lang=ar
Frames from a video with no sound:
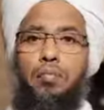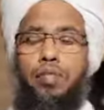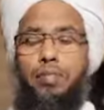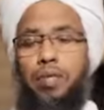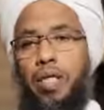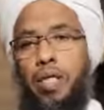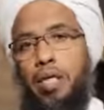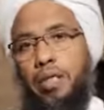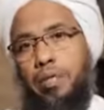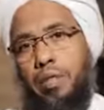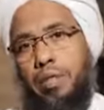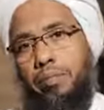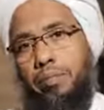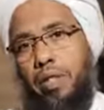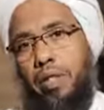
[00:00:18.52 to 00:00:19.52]
بسم الله
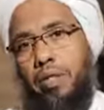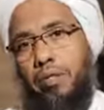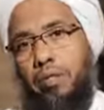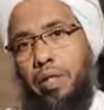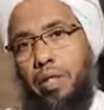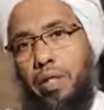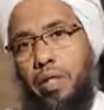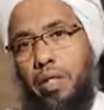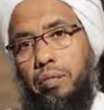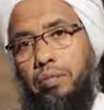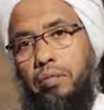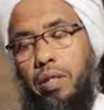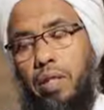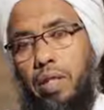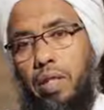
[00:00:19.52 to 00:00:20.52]
الرحمن
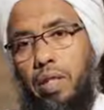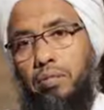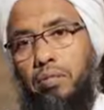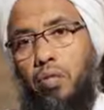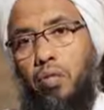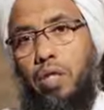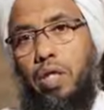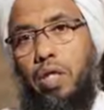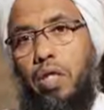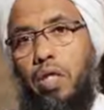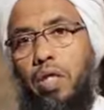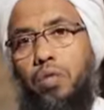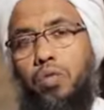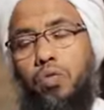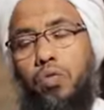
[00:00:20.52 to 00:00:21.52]
الرحيم الحمد
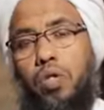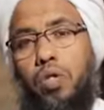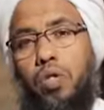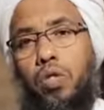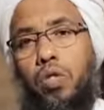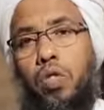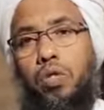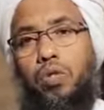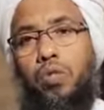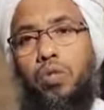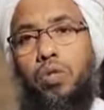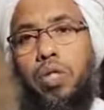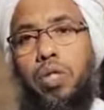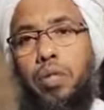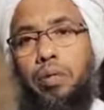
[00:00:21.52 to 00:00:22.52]
لله وصلى الله
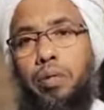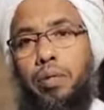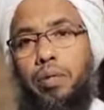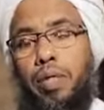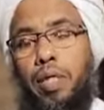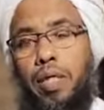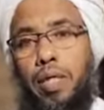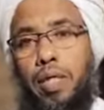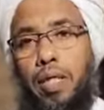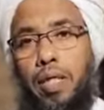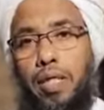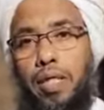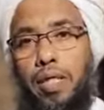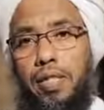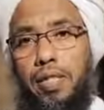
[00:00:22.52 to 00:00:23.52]
وسلم وبارك
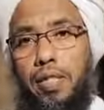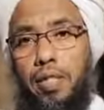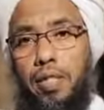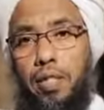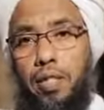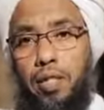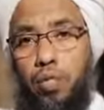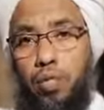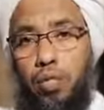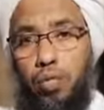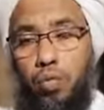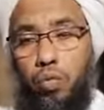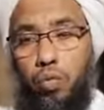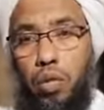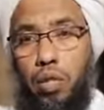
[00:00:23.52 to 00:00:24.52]
على سيدنا
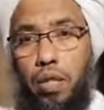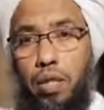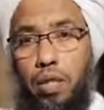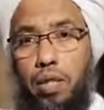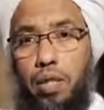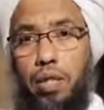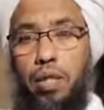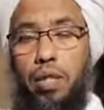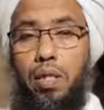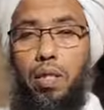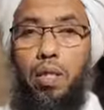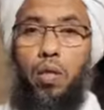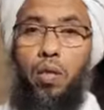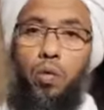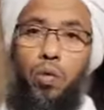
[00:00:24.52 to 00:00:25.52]
رسول الله
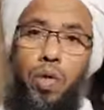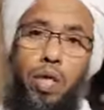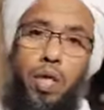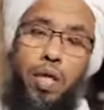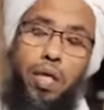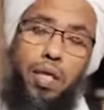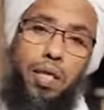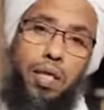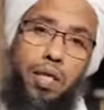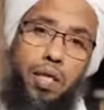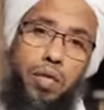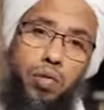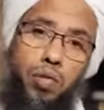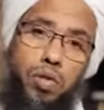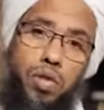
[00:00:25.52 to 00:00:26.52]
وعلى
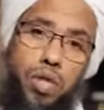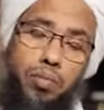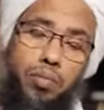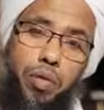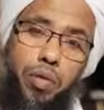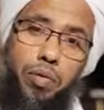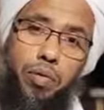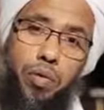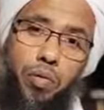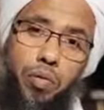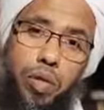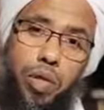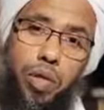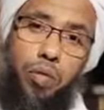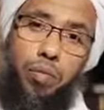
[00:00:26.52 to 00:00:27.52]
آله وصحبه ومن
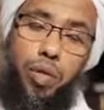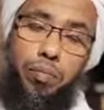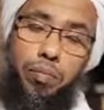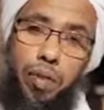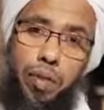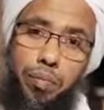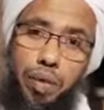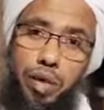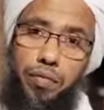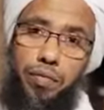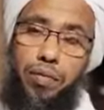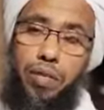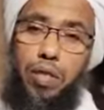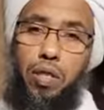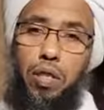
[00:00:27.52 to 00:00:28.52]
والاه أما بعد
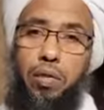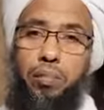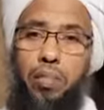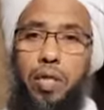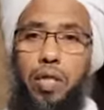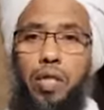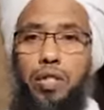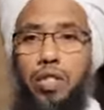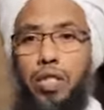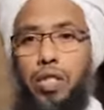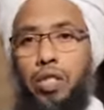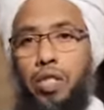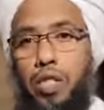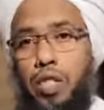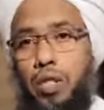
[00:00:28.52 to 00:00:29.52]
فإن ربنا
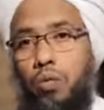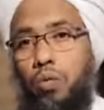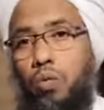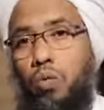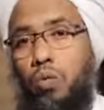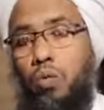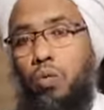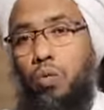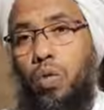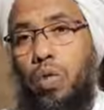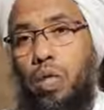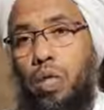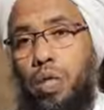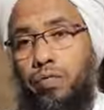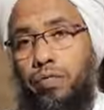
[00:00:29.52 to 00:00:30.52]
جل جلاله
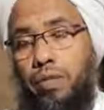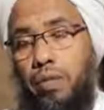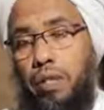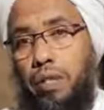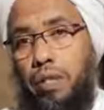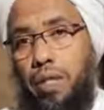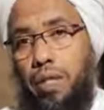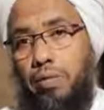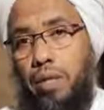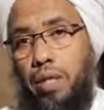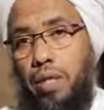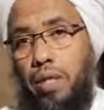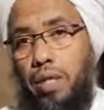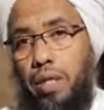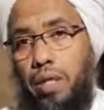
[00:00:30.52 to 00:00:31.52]
قال في كتابه
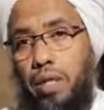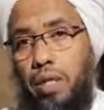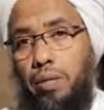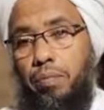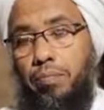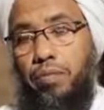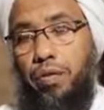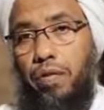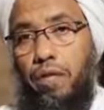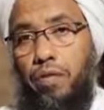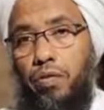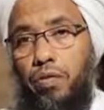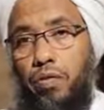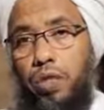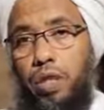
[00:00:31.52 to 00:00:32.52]
الكريم
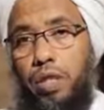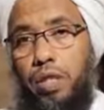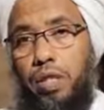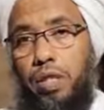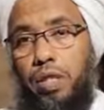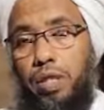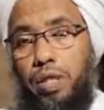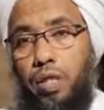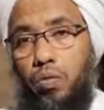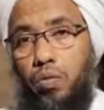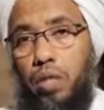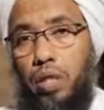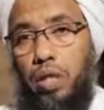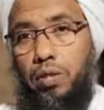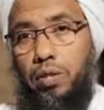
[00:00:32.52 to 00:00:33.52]
فلينظر الإنسان
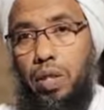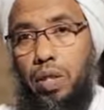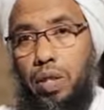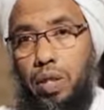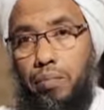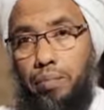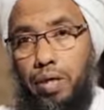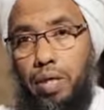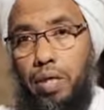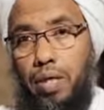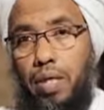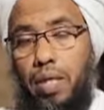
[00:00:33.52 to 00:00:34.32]
إلى طعامه